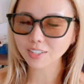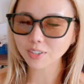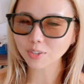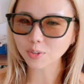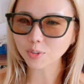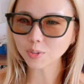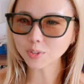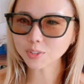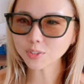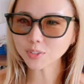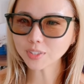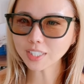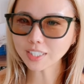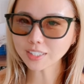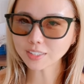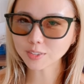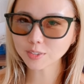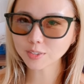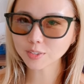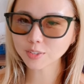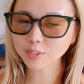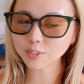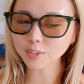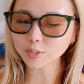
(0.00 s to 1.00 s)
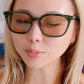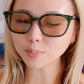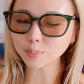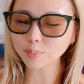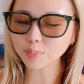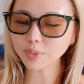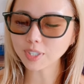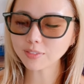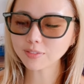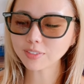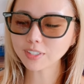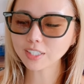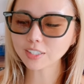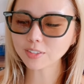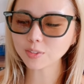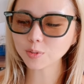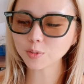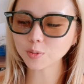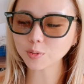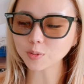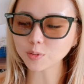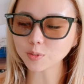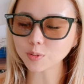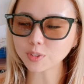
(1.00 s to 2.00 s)
おそらく馬場
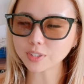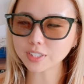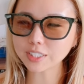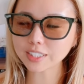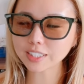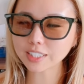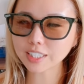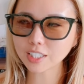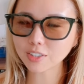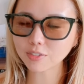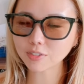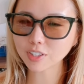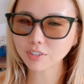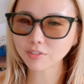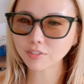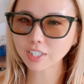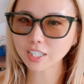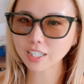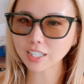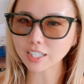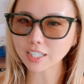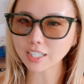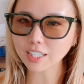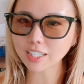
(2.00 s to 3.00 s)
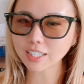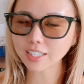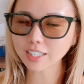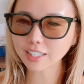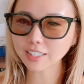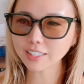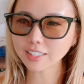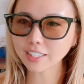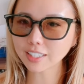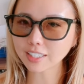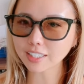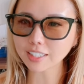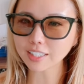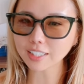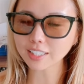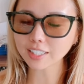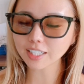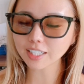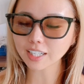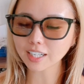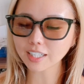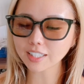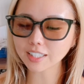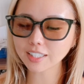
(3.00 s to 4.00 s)
の内側はかなり
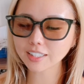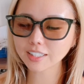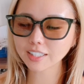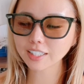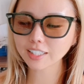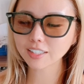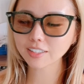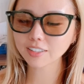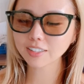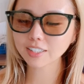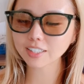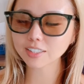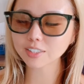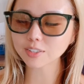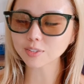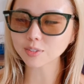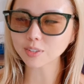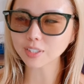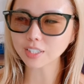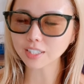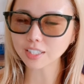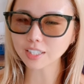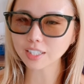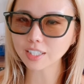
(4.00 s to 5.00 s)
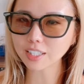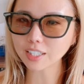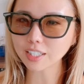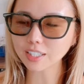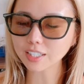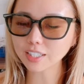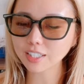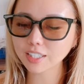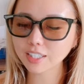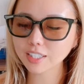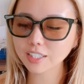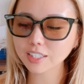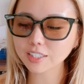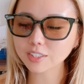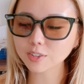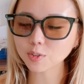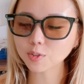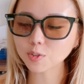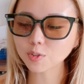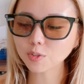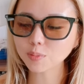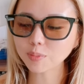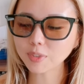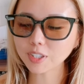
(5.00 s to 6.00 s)
荒れているでしょうから、
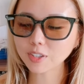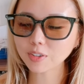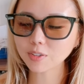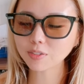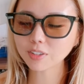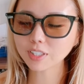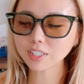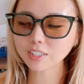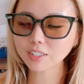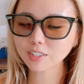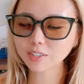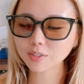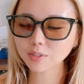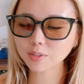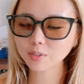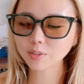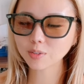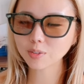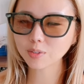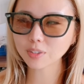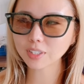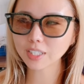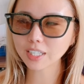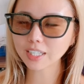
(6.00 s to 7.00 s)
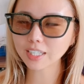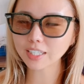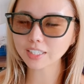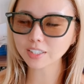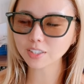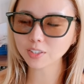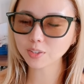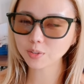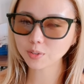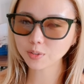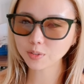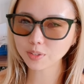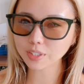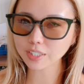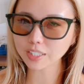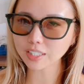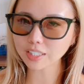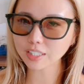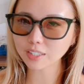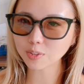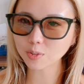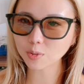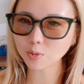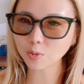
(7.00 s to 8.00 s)
外目の枠の方が有利
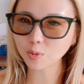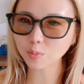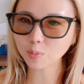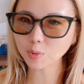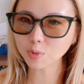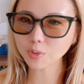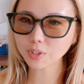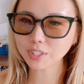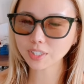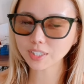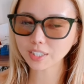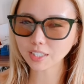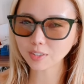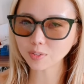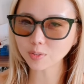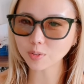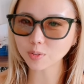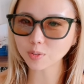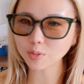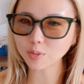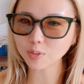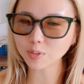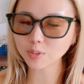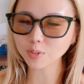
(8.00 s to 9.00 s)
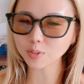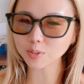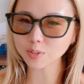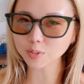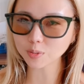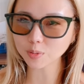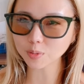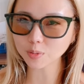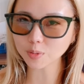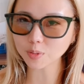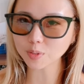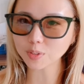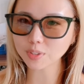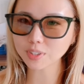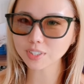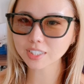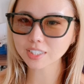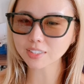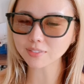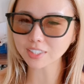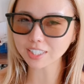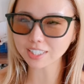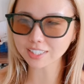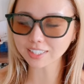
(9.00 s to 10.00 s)
と思っての予想を
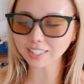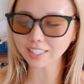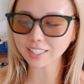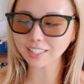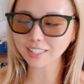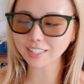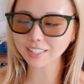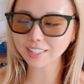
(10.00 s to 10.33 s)
しました。